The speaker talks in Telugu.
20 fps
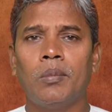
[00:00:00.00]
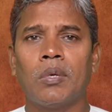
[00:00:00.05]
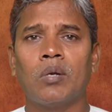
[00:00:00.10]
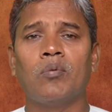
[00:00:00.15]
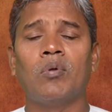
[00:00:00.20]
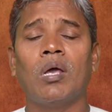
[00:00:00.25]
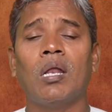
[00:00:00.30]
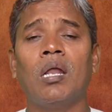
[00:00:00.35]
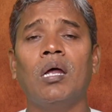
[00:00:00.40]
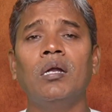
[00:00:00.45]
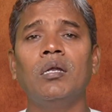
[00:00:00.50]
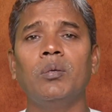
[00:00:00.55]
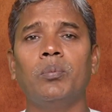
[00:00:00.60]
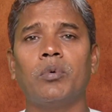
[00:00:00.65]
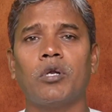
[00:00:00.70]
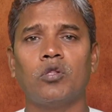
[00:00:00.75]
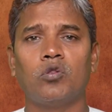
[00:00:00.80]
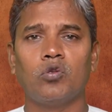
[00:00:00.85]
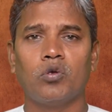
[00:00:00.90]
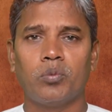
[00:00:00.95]
మనం ఎలాంటి
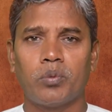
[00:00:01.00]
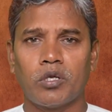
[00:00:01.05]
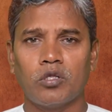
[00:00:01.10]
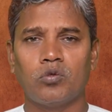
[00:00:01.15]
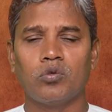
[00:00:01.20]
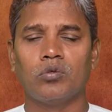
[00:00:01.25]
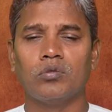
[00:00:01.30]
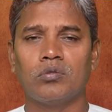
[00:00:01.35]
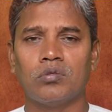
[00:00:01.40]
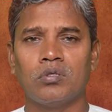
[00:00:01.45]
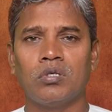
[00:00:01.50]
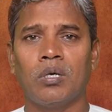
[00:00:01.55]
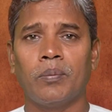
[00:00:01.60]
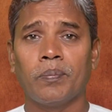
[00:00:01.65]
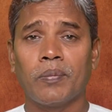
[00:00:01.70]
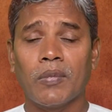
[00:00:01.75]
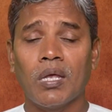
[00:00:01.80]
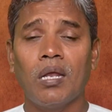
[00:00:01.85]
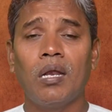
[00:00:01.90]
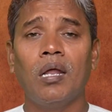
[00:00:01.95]
బ్రతుకు
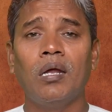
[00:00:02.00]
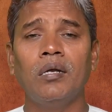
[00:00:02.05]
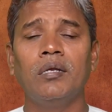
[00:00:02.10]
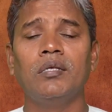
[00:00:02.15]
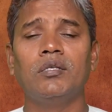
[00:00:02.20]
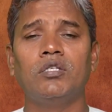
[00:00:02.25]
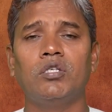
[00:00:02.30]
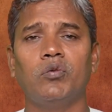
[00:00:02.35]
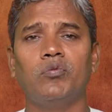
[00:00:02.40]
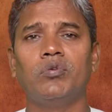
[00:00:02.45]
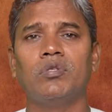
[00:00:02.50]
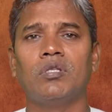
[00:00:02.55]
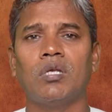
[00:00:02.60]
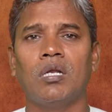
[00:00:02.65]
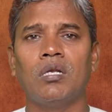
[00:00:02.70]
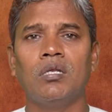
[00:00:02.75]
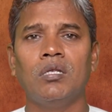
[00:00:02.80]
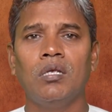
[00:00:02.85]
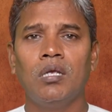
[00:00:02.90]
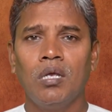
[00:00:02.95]
బ్రతుకుతున్నాం ఎలాంటి
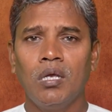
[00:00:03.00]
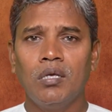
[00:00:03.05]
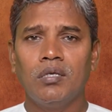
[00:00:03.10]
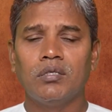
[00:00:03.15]
జీవితాన్ని